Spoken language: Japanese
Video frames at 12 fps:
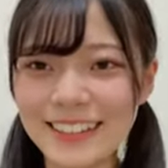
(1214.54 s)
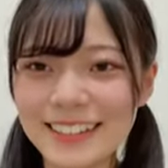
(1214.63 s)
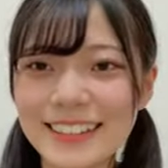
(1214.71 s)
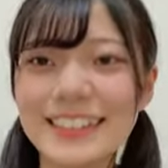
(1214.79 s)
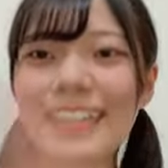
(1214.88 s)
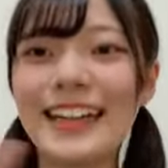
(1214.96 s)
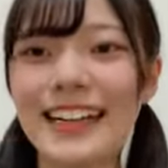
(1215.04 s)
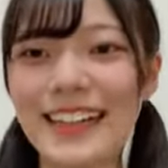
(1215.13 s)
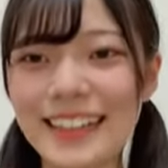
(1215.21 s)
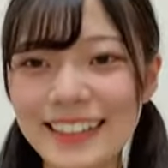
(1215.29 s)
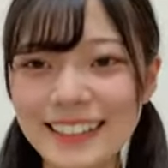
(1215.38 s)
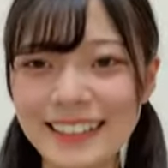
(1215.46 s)
ん
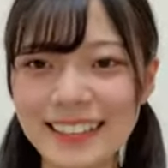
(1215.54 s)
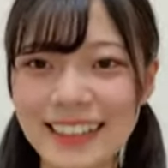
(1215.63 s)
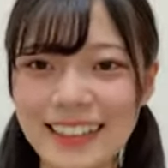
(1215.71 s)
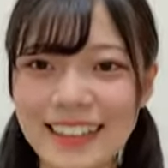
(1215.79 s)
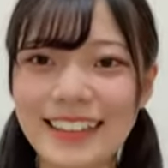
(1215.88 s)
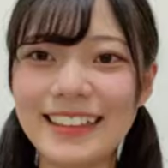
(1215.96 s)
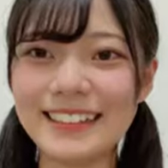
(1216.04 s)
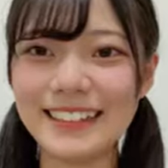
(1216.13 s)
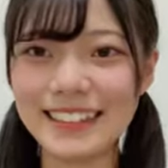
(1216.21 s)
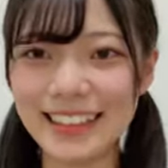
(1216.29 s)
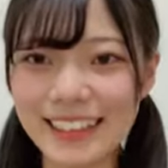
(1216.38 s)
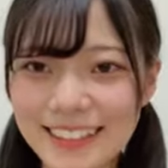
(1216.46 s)
ちゃんちゃん
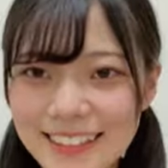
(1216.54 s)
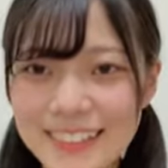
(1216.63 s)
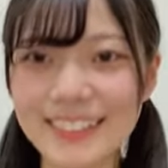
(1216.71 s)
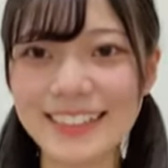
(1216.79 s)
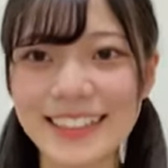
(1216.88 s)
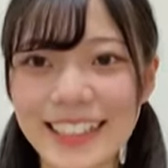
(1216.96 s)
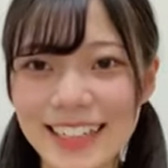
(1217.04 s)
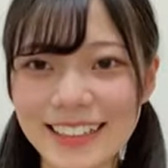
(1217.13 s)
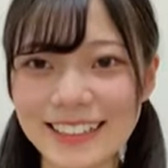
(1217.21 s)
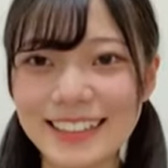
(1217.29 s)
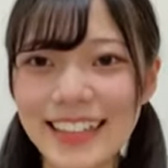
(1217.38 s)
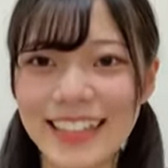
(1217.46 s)
ちゃんちゃか
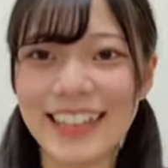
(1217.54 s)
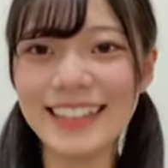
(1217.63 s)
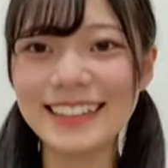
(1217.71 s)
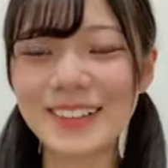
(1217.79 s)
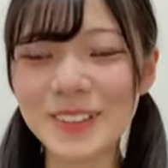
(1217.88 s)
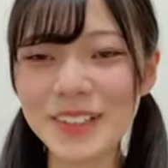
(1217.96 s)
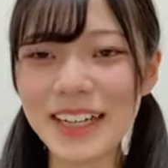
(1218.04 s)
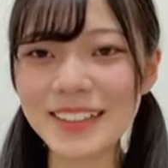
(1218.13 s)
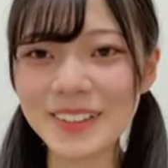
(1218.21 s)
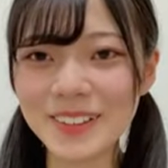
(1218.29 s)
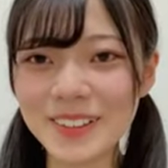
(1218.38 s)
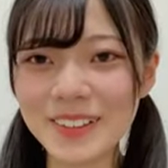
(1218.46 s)
ちゃんこの
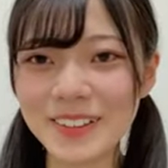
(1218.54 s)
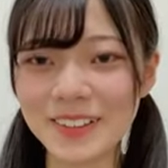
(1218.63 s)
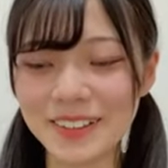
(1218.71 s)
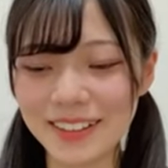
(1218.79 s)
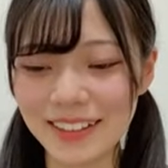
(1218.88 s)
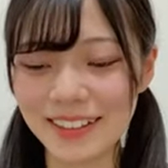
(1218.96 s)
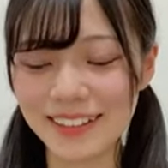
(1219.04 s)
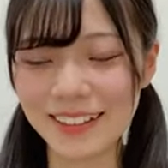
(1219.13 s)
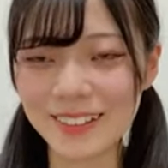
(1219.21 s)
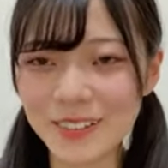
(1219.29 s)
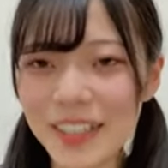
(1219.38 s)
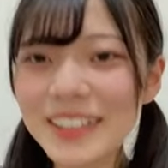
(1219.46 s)
後の
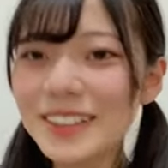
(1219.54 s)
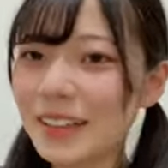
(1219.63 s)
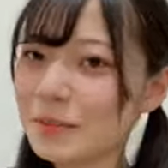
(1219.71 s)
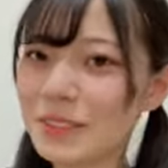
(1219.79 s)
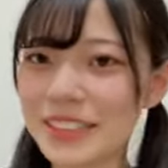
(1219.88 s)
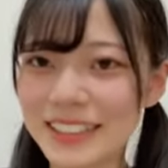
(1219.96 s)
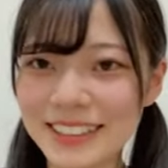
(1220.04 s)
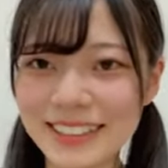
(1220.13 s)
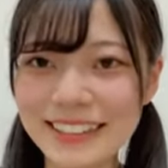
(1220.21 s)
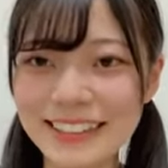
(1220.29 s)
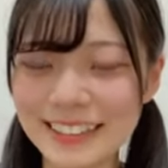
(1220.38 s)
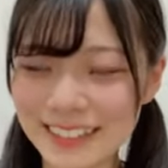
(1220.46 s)
この後が難
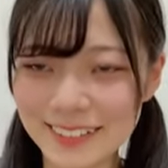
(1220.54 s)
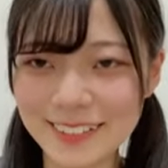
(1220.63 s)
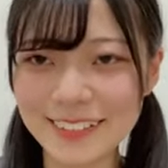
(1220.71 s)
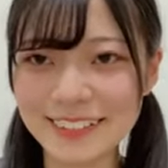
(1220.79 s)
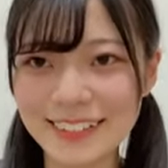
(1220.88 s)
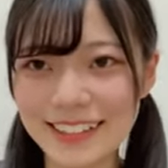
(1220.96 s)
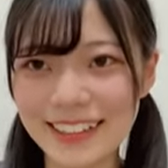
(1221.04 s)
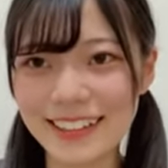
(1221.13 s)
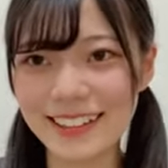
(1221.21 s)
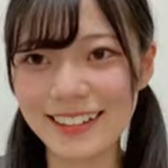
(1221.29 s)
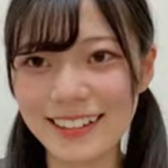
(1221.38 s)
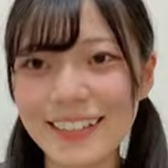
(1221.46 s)
しいんですよ
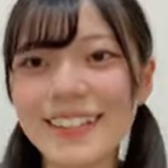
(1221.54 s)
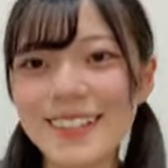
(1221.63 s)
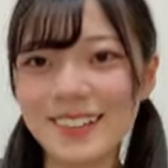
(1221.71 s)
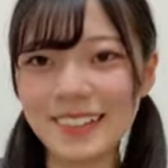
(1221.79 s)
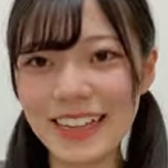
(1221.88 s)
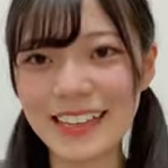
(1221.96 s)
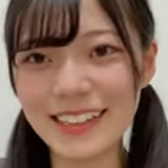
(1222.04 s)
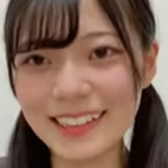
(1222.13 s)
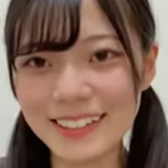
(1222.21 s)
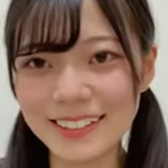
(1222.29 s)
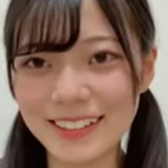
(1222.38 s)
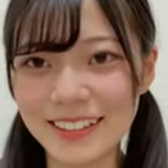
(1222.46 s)
これ
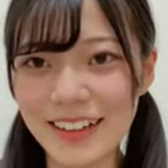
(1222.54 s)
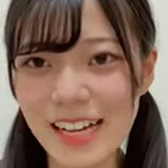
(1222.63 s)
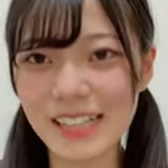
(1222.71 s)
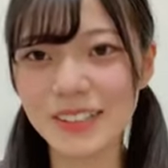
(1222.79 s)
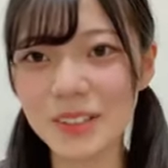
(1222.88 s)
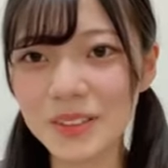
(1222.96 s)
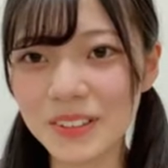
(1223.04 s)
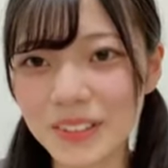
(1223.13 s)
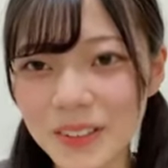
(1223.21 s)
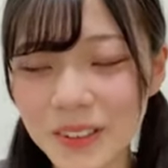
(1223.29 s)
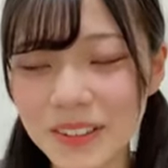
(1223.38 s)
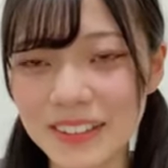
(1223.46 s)
の
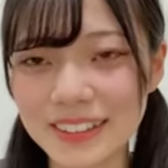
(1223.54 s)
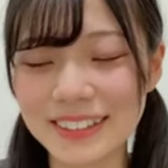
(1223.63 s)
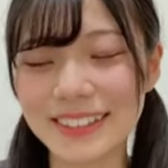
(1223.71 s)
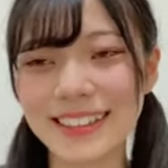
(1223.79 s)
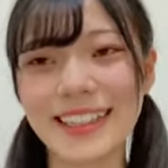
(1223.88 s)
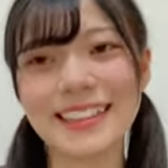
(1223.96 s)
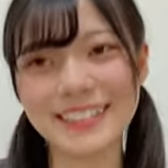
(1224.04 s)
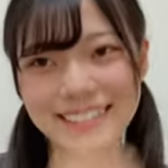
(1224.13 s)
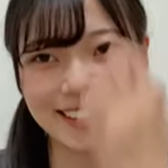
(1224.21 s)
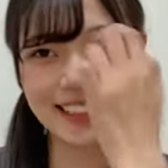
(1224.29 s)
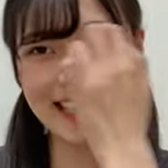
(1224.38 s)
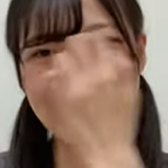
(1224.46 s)
トントンって
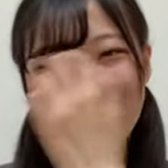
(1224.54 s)
いう